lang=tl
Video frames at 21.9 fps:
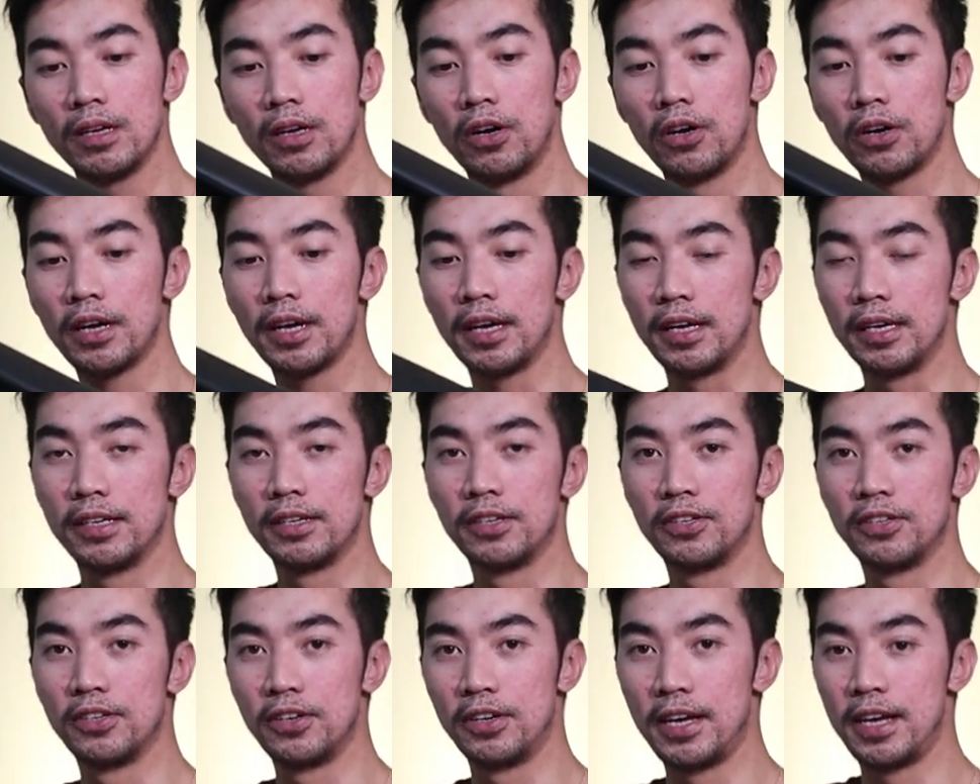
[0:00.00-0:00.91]
Okay,
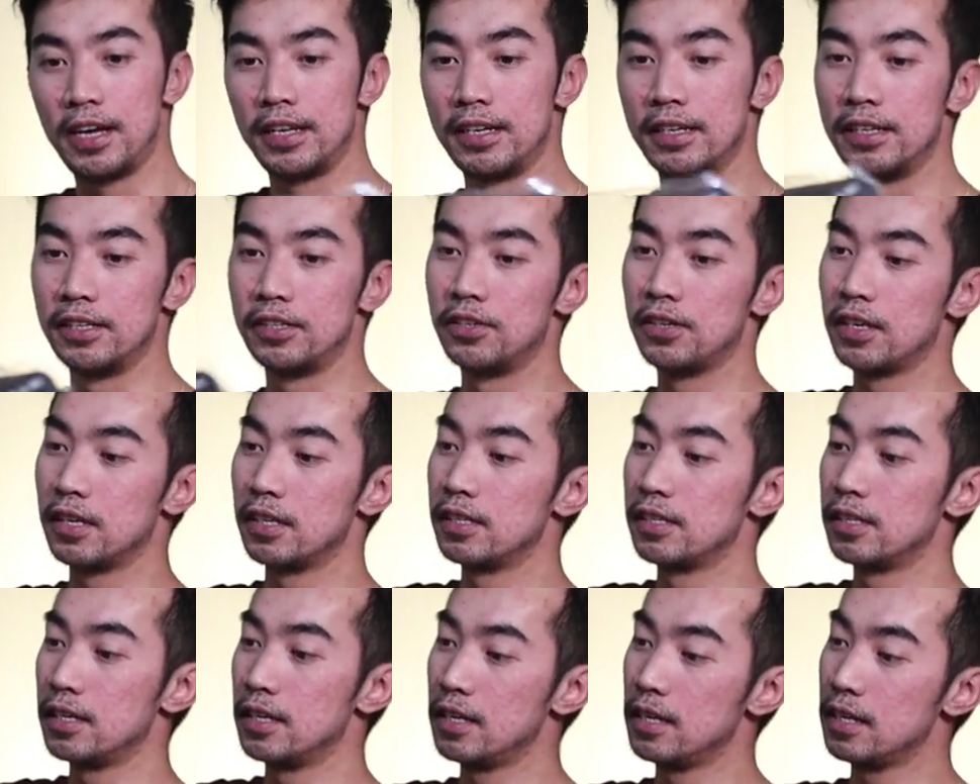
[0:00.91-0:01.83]
so ayan, as you
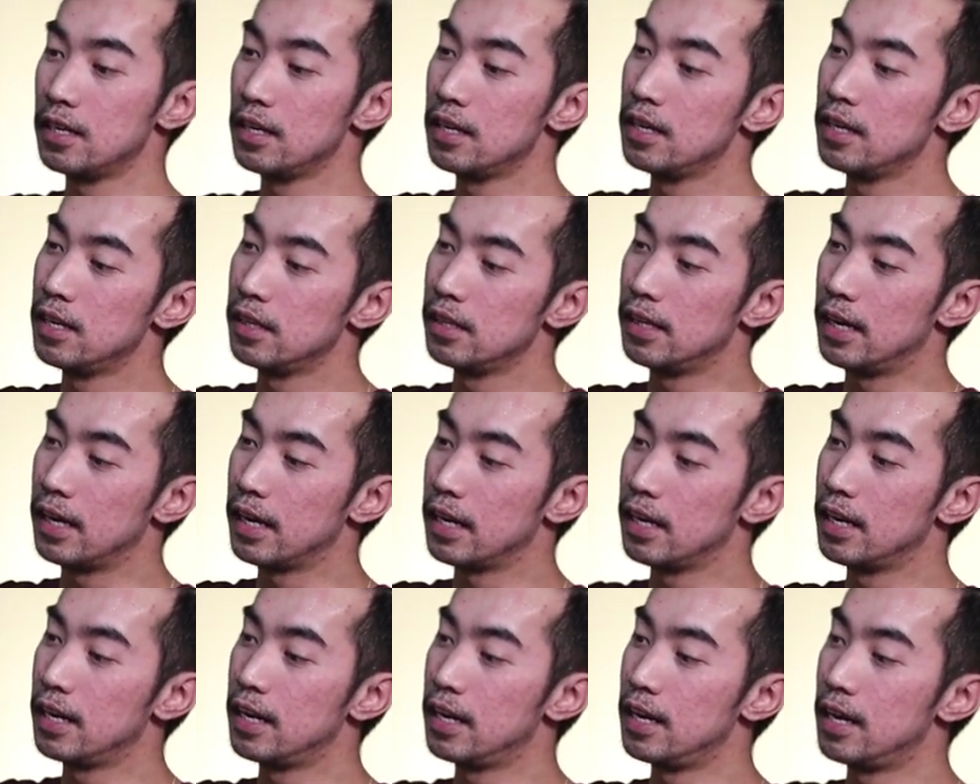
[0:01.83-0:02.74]
can see, ang
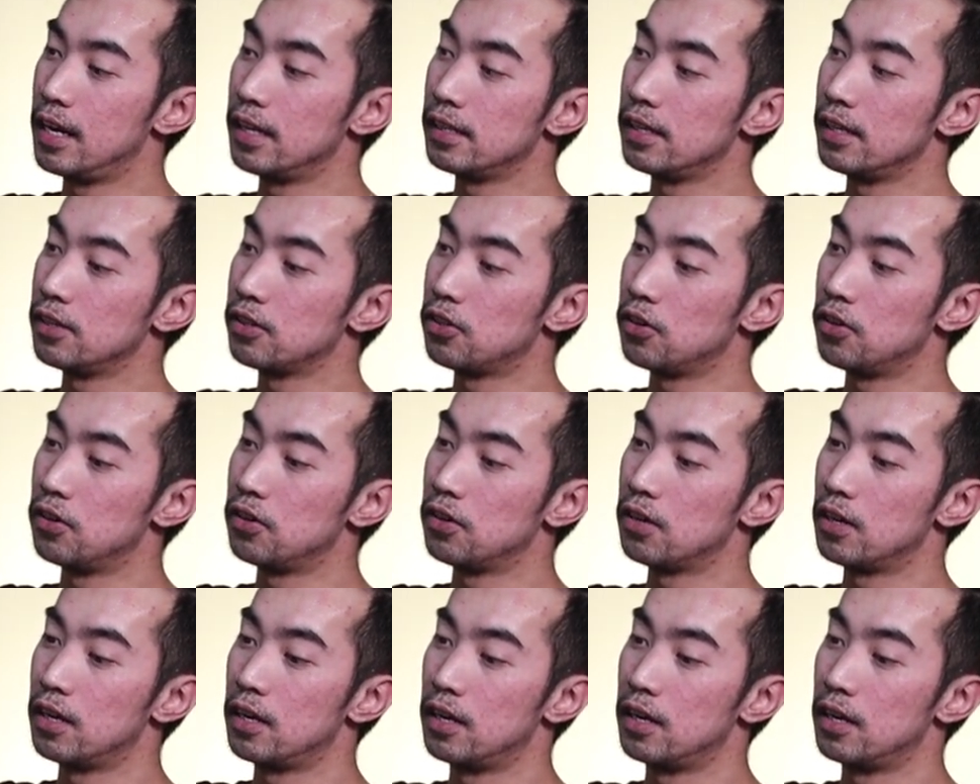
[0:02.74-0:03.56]
tanggalin na natin tong